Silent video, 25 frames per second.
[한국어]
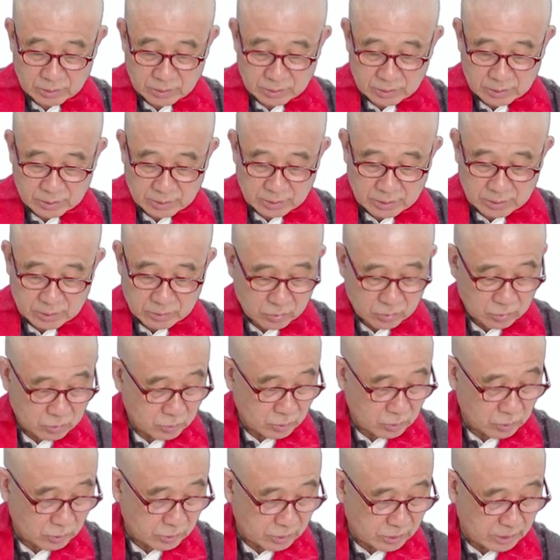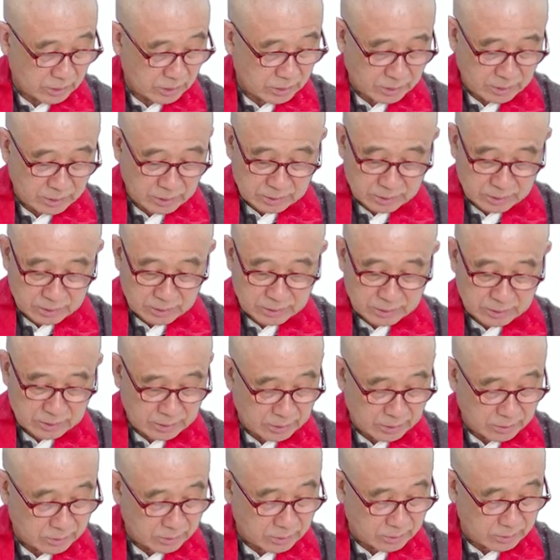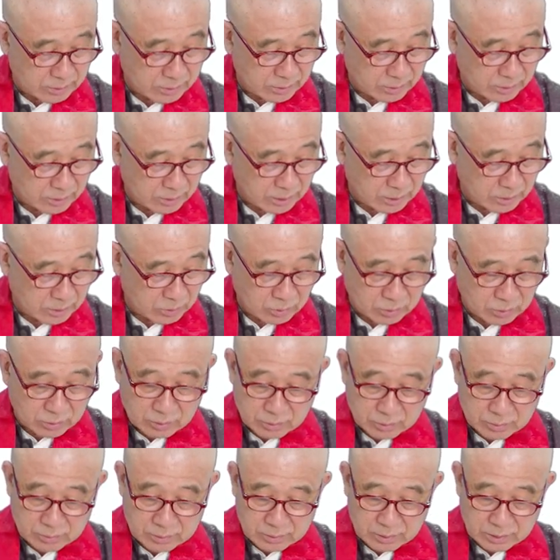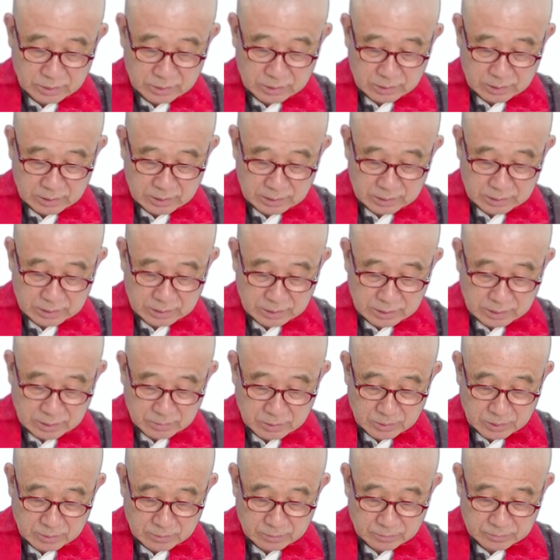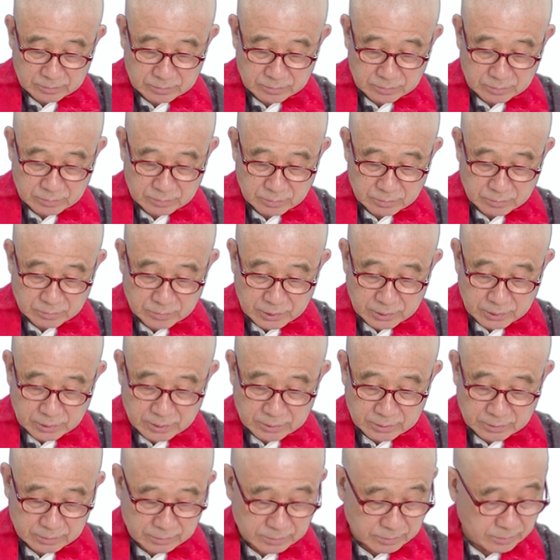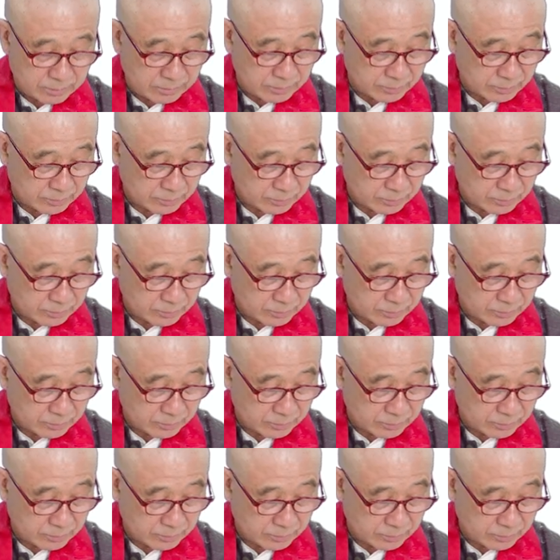어, 육조 스님께서는 이제 이걸 어떻게 또 해석을 하시냐면 변,